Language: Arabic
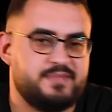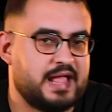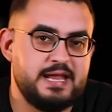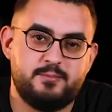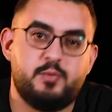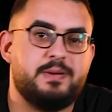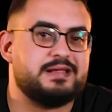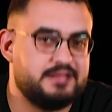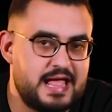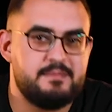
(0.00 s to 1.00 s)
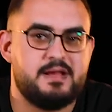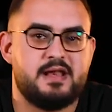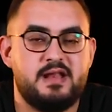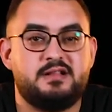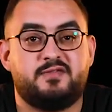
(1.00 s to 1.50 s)
تخليك مجبر دايما
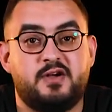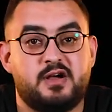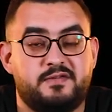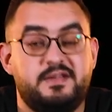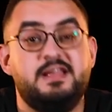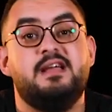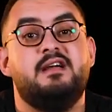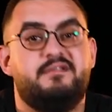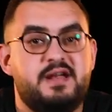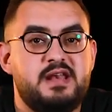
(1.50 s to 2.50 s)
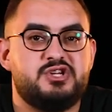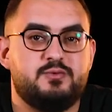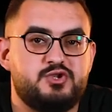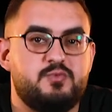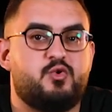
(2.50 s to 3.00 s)
ان انت تفكر فيه فنش
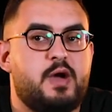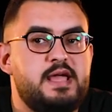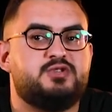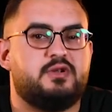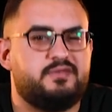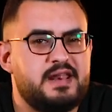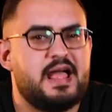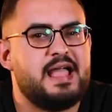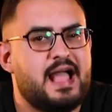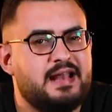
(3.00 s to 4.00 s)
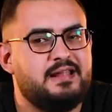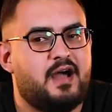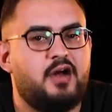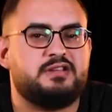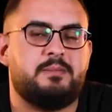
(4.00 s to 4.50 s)
الموسم كويس والفرقه يعني
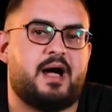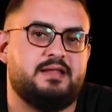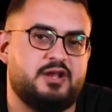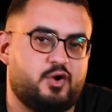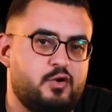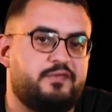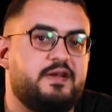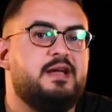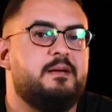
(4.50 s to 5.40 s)
اه طبعا الخوف